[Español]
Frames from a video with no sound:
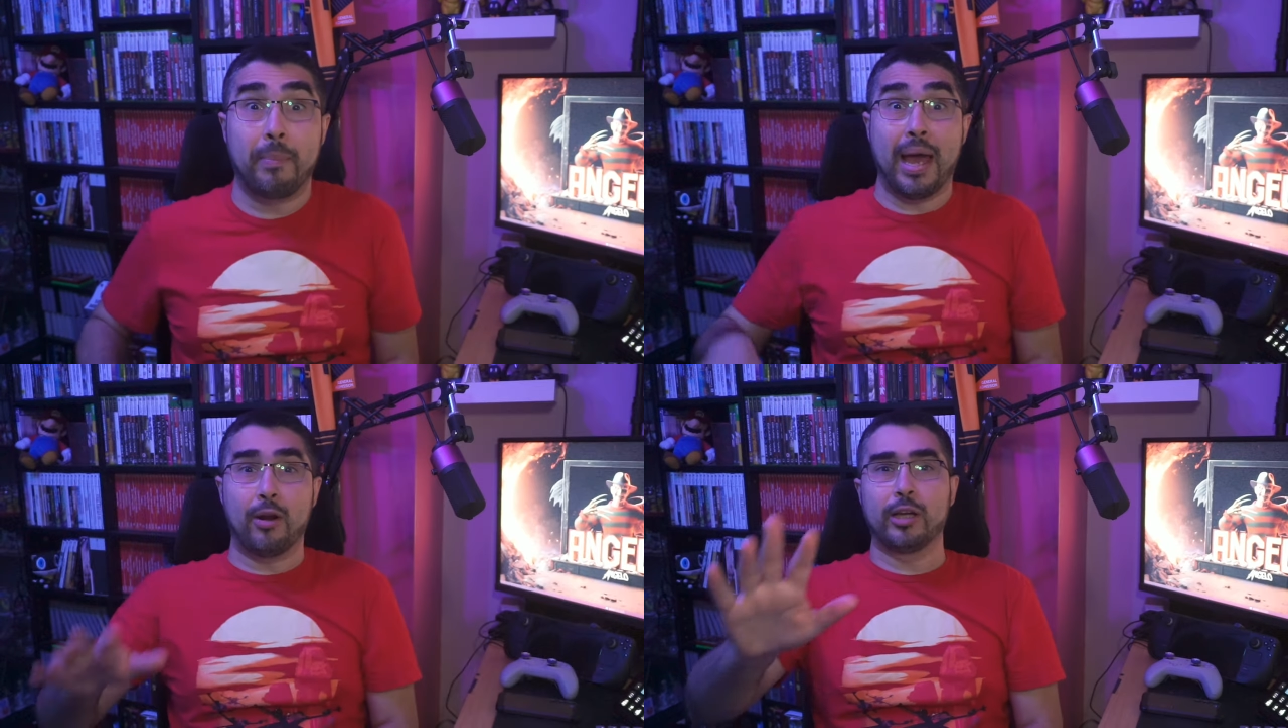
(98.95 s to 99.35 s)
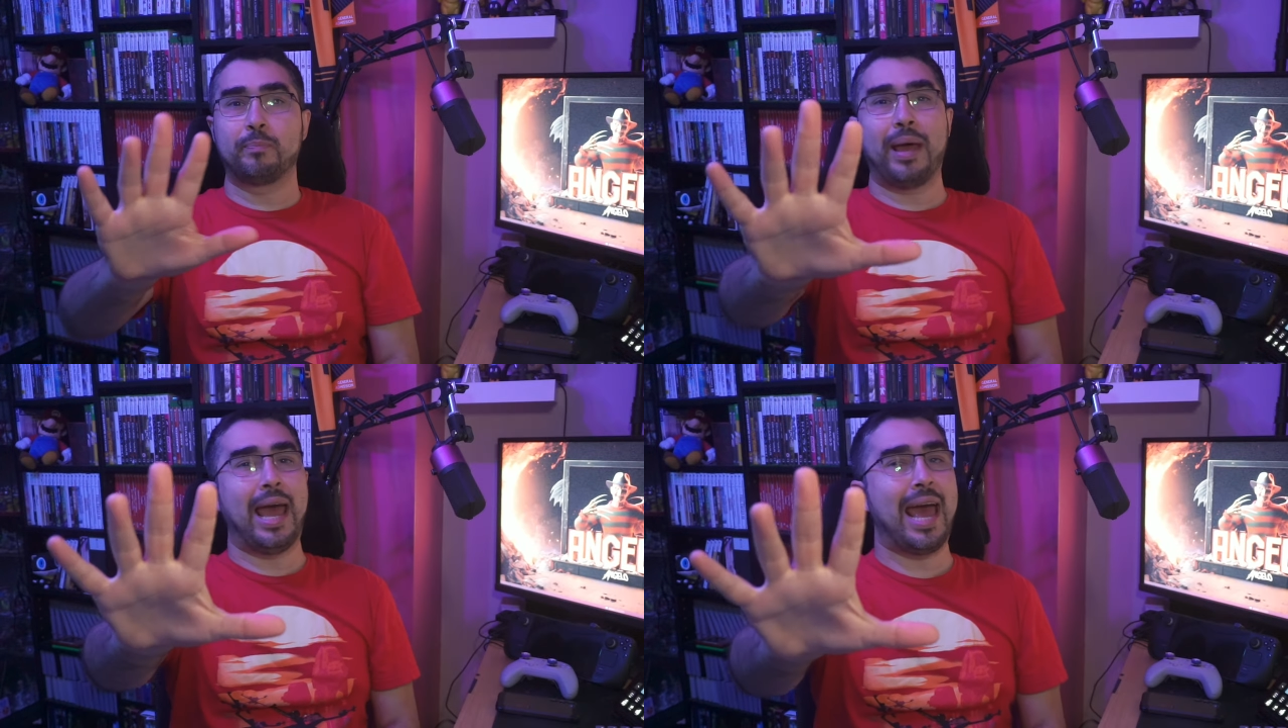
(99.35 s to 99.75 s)
Pero
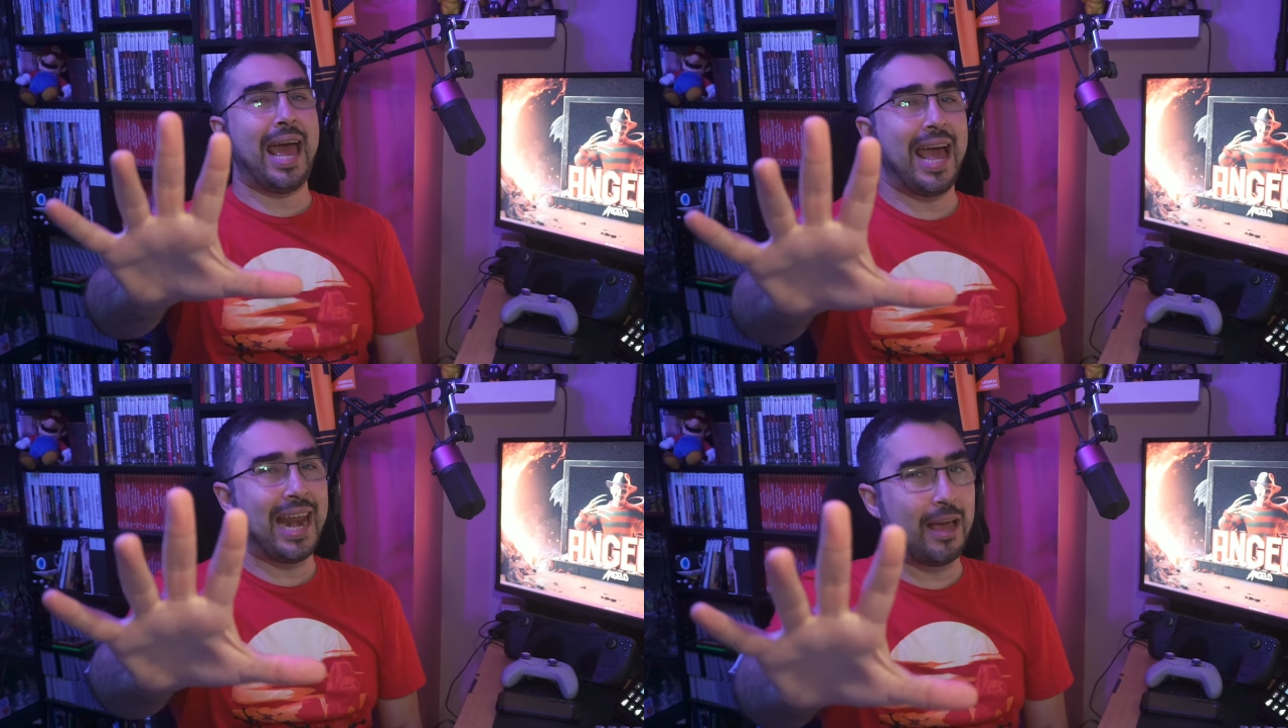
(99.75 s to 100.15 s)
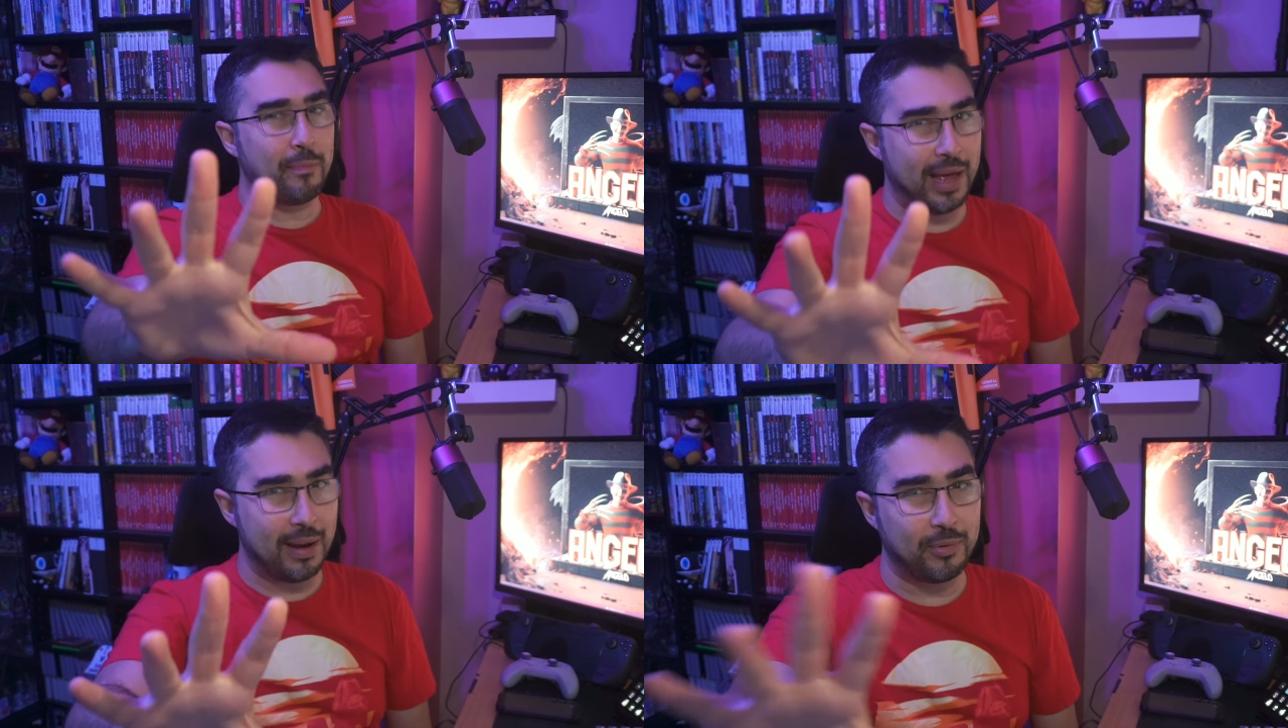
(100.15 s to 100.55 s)

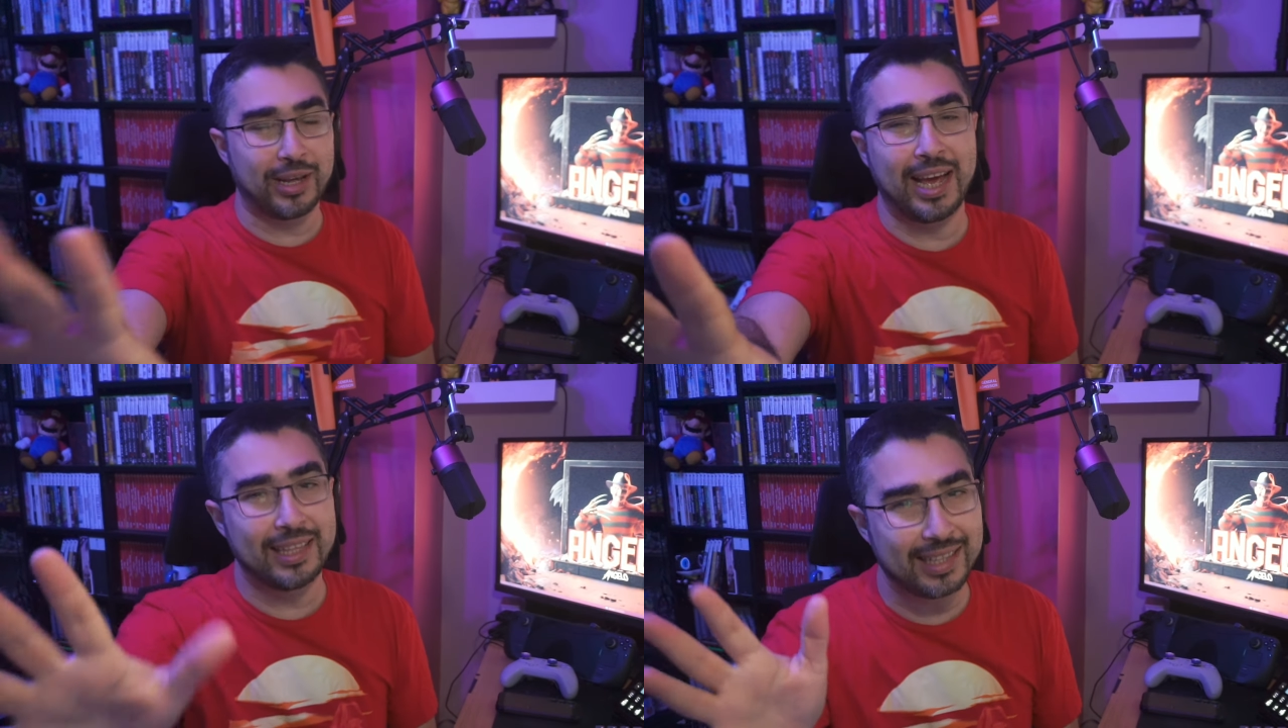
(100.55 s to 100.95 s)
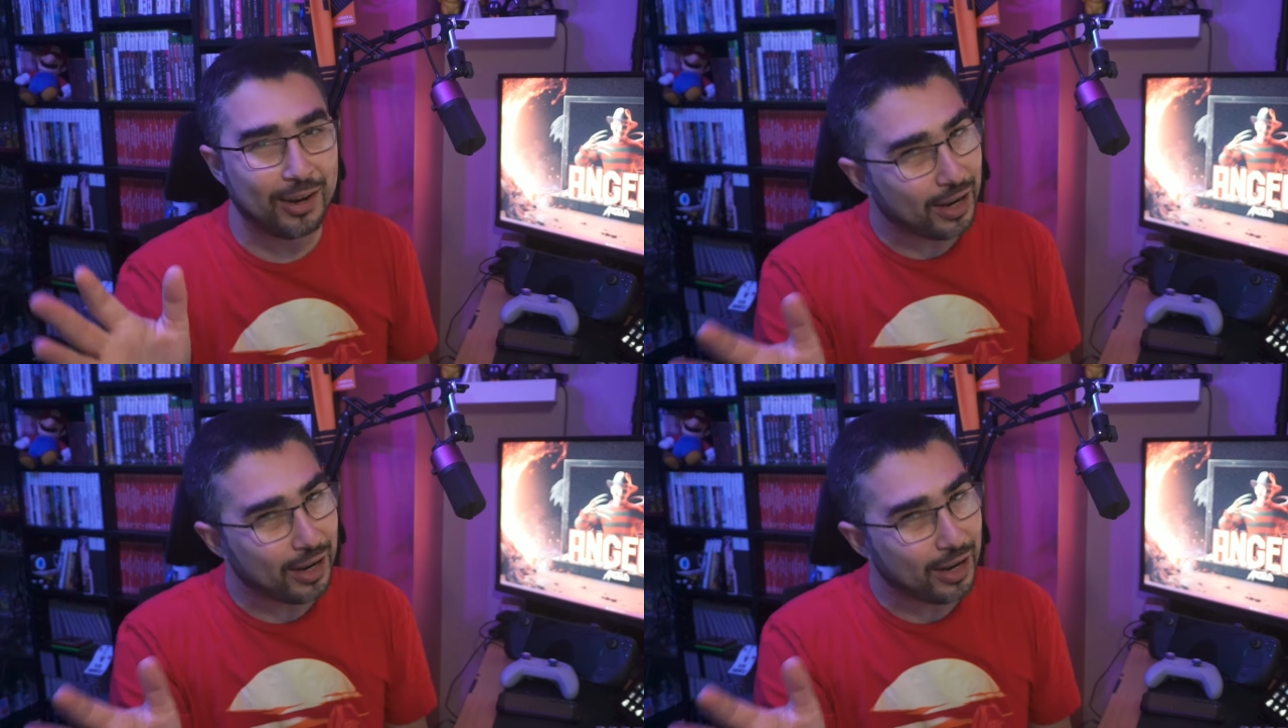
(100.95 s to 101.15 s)
espera, espera, porque antes